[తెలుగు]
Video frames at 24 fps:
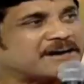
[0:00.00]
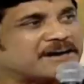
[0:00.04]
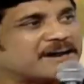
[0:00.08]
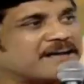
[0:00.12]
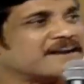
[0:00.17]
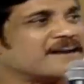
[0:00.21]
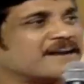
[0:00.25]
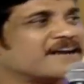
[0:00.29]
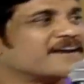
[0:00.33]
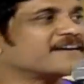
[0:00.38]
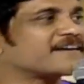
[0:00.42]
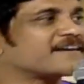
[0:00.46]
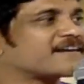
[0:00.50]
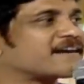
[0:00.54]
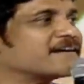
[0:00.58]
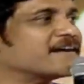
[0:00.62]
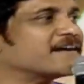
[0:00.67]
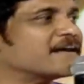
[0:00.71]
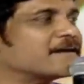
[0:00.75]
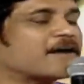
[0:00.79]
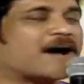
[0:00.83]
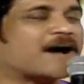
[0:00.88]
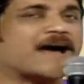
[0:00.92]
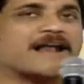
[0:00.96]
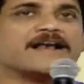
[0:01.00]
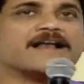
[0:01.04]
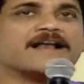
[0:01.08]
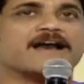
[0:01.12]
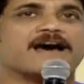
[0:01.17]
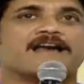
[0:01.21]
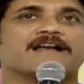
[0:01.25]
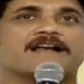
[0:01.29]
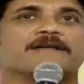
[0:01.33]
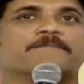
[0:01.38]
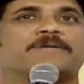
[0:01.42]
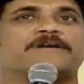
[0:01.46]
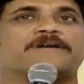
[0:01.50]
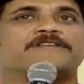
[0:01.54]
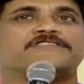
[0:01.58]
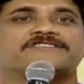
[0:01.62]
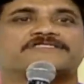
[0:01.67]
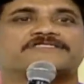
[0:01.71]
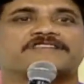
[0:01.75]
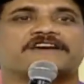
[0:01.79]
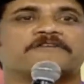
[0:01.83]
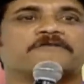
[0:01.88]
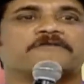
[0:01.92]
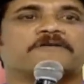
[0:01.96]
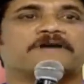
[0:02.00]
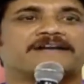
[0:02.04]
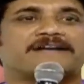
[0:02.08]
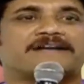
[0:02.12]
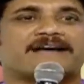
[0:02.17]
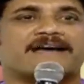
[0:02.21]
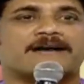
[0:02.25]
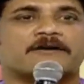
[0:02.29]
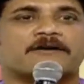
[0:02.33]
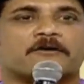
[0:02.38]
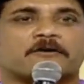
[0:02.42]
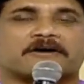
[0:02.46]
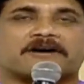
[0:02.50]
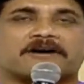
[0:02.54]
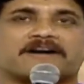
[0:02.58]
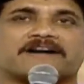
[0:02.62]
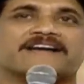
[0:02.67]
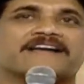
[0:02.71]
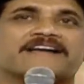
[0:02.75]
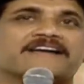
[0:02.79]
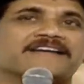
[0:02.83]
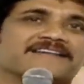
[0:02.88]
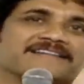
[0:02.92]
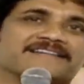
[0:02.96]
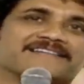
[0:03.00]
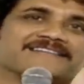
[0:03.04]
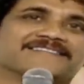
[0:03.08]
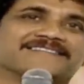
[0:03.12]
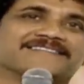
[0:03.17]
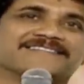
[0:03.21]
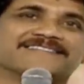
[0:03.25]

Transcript: ఎవరినైనా ఇక్కడ నేను అన్న అని పిలుస్తాను అంటే ఆయన ఒక్కరినే